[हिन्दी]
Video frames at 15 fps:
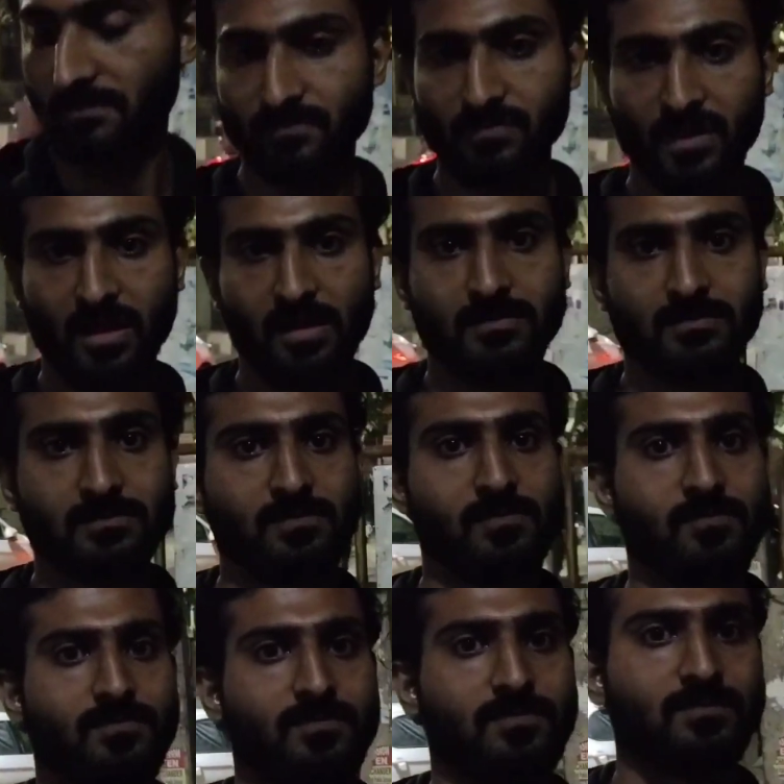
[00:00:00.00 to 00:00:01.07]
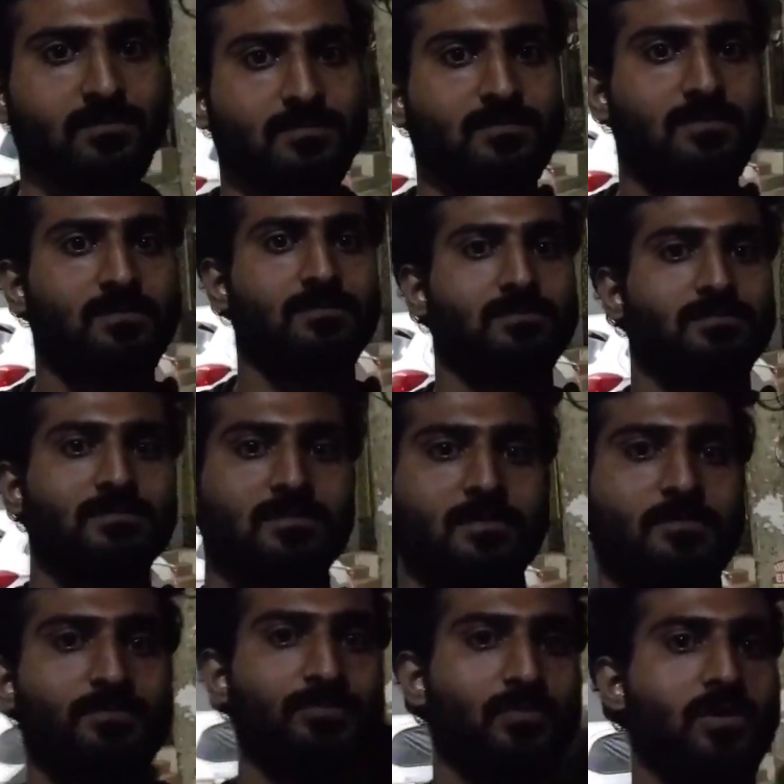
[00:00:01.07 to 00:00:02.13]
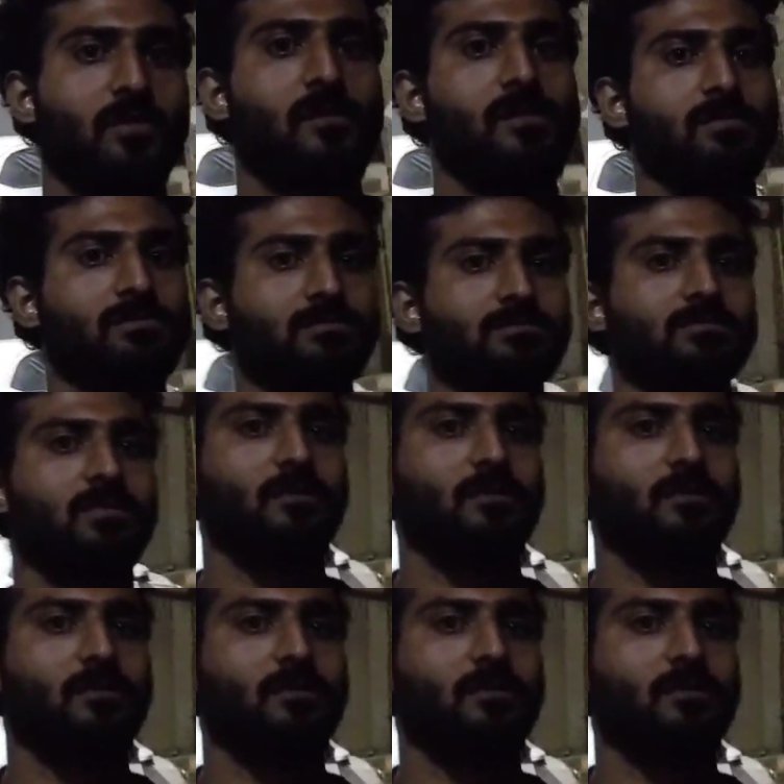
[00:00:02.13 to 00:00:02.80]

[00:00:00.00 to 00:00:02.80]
रहे हो भाई ये बंदा तो जो है सुबह जिम मार ले रहा है इसलिए आजकल हमसे मिलता